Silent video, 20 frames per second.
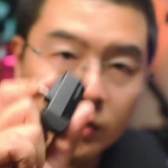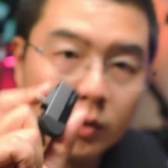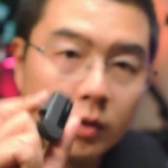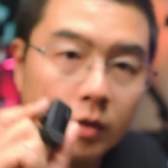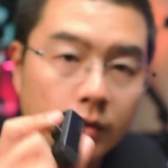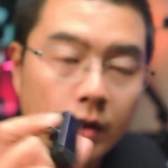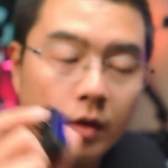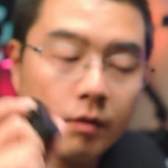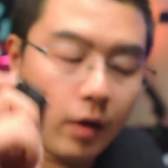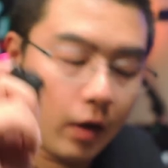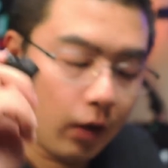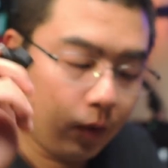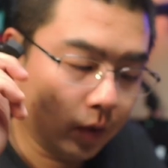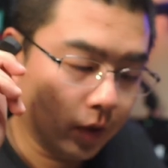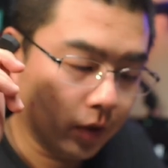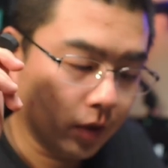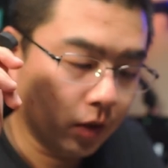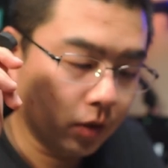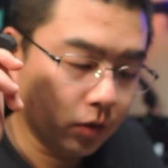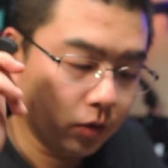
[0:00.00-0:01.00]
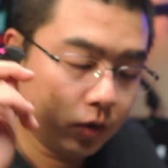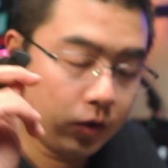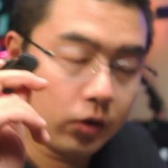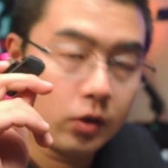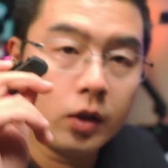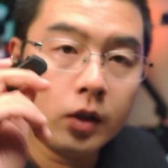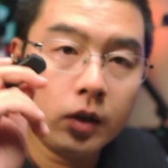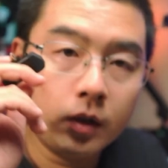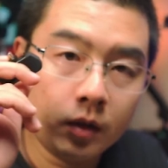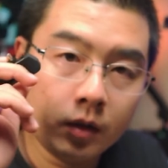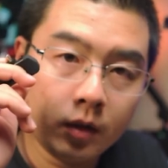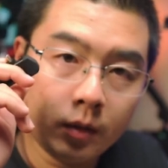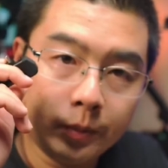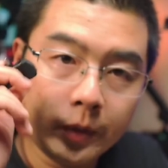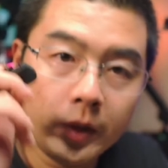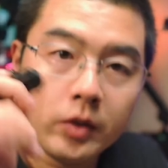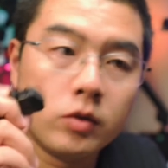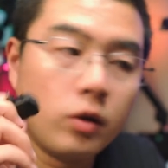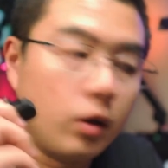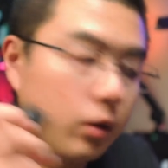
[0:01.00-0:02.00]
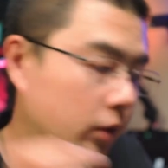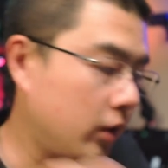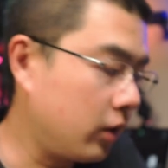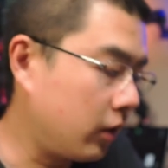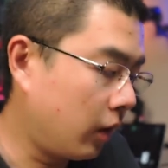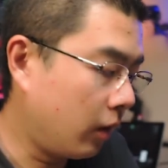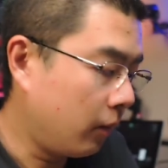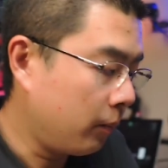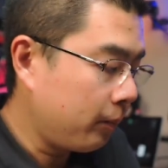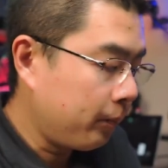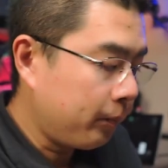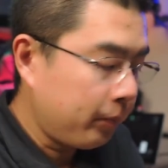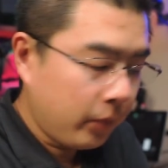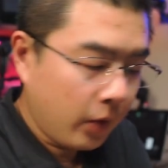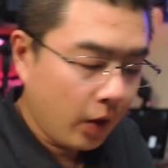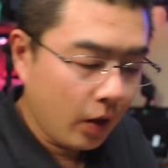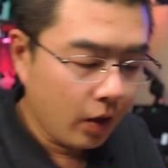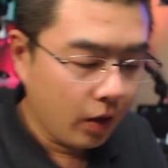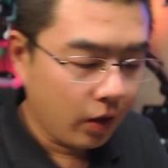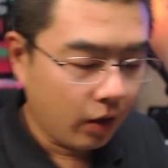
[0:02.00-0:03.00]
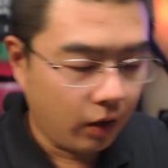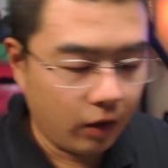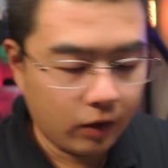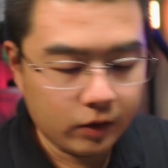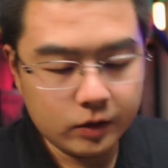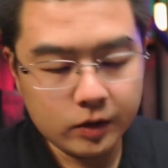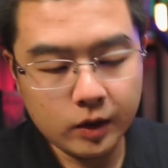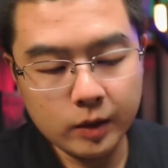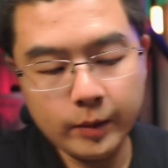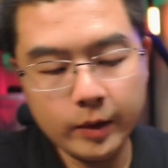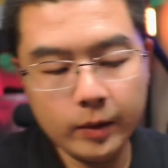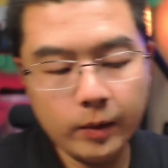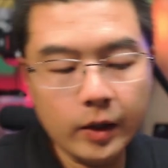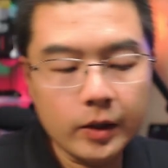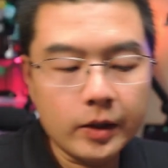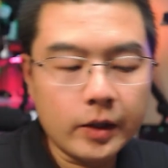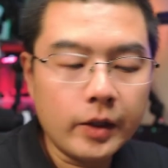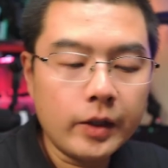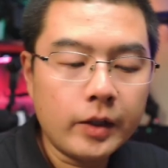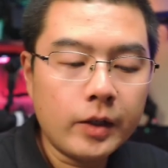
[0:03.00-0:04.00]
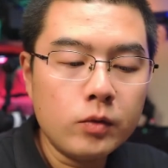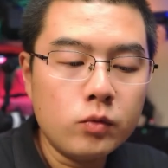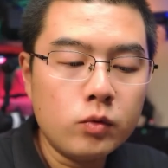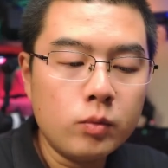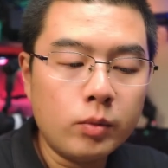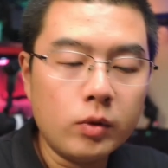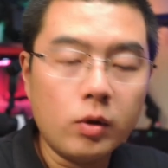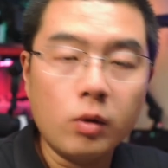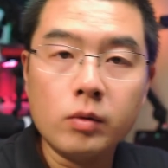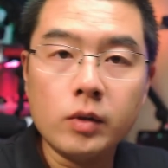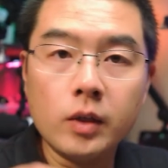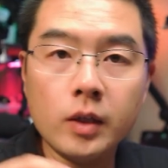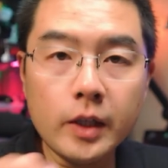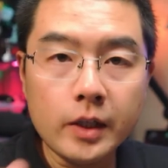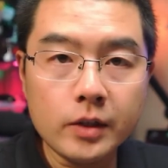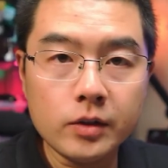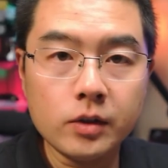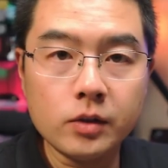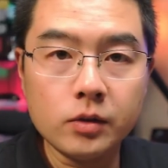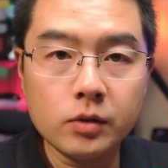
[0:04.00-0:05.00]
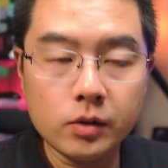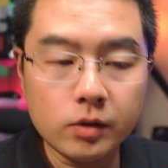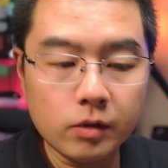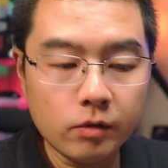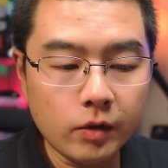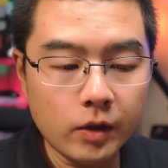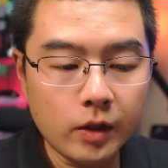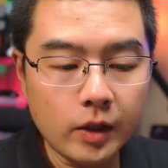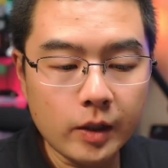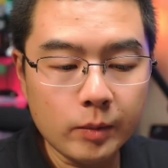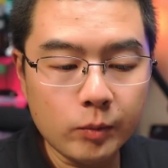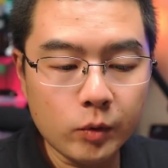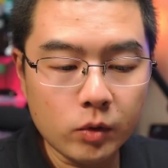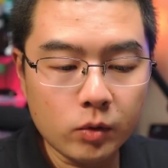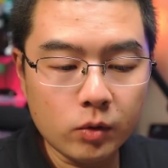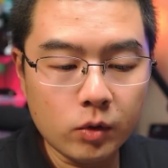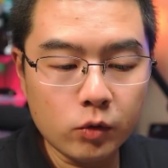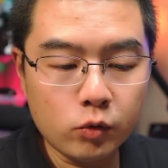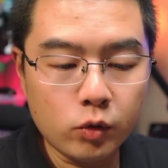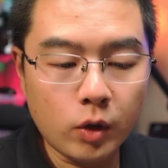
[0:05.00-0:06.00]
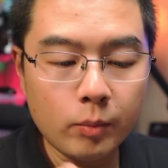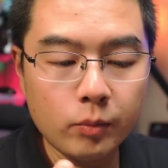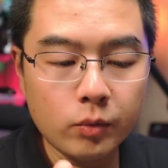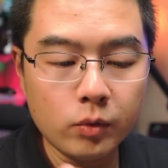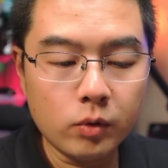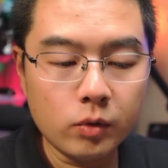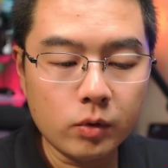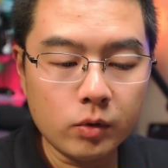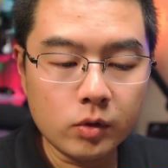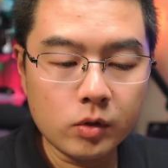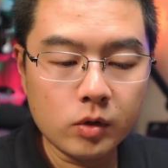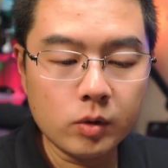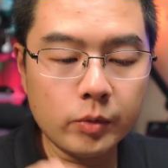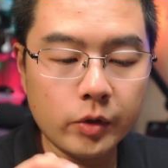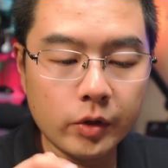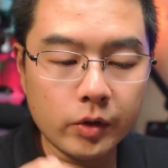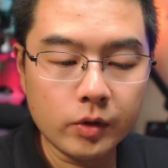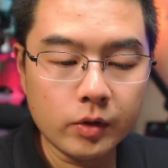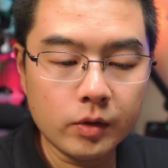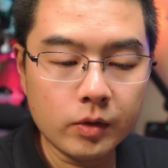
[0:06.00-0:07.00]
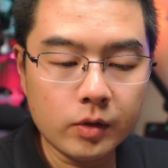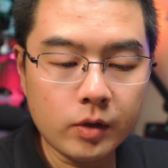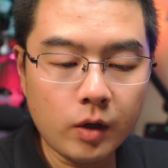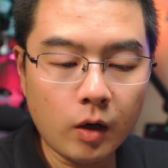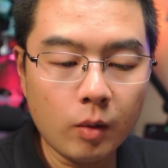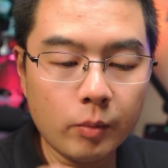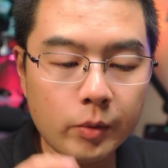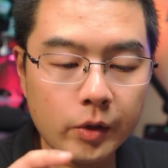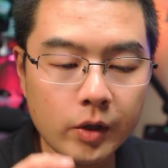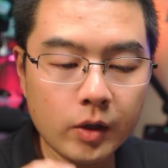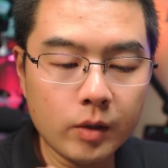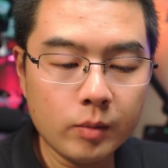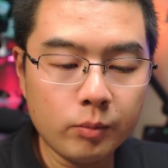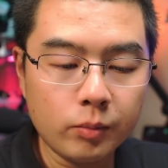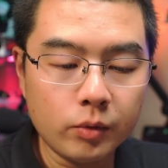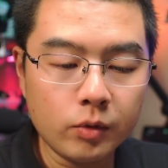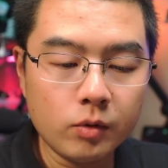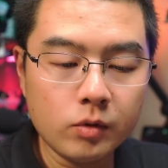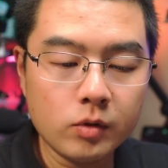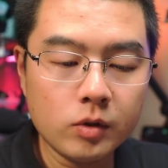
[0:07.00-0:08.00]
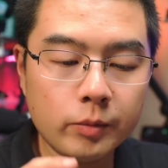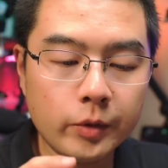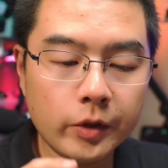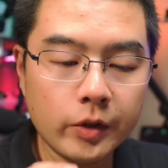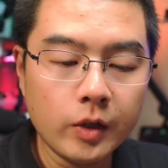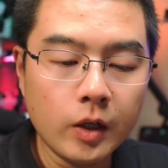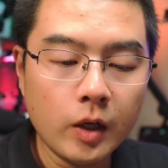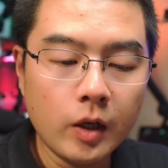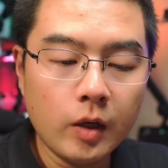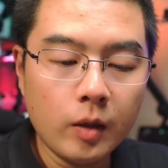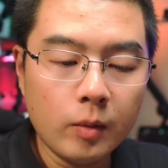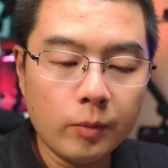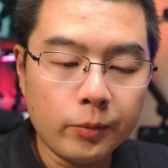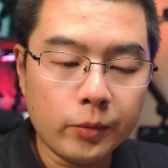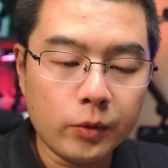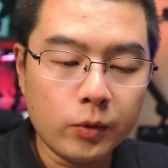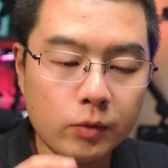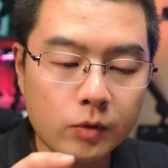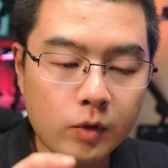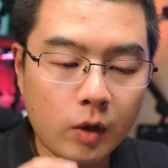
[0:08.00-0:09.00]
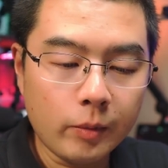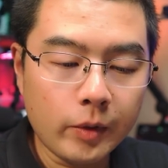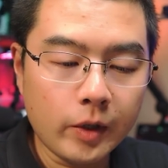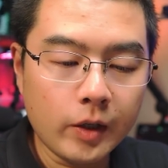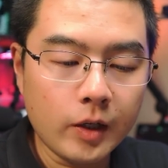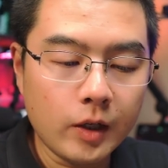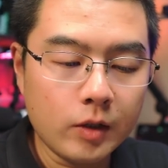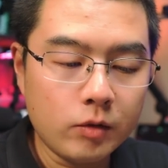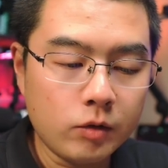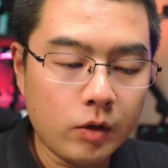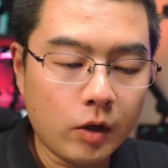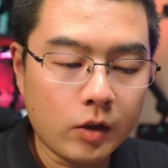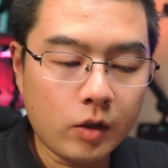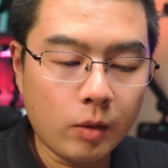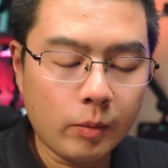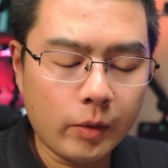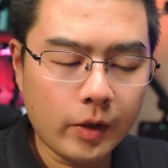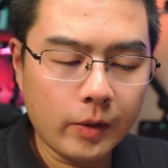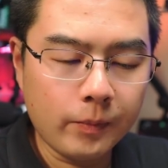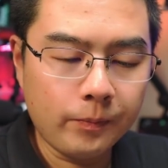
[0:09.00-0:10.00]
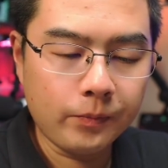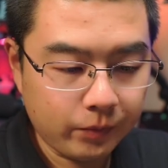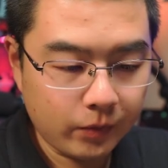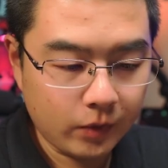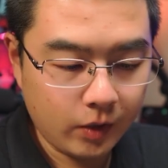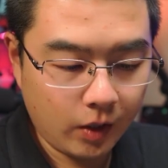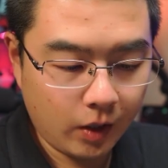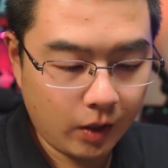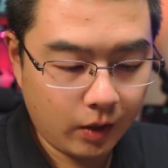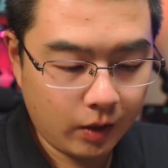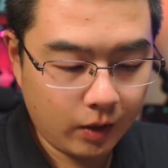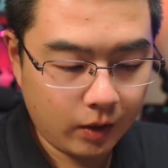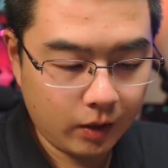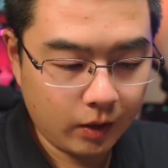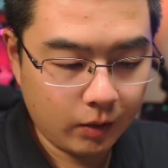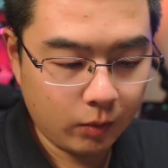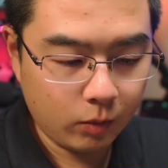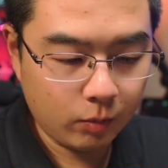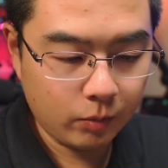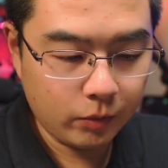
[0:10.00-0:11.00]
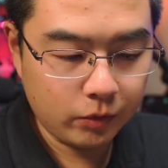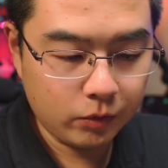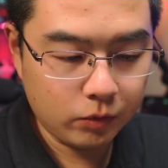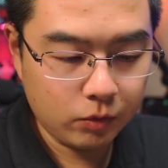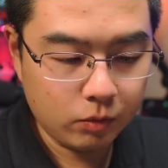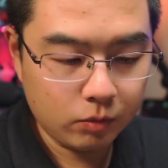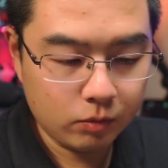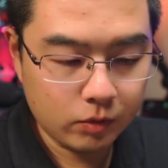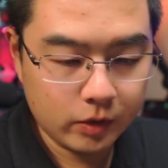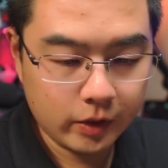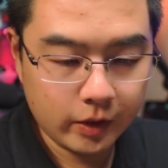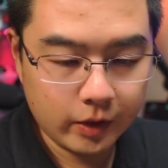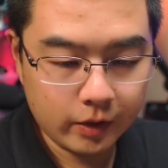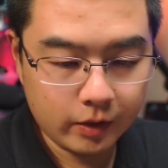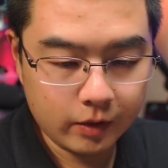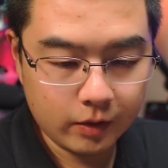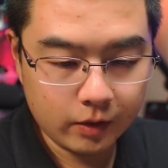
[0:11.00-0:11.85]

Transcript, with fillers: 不错的方法，会让你的编辑效率更高。好，这里面的话，你可以根据不同的类型进行分类，比如说全部视频、照片、普通视频、普通照片、HDR 照片。那我们用这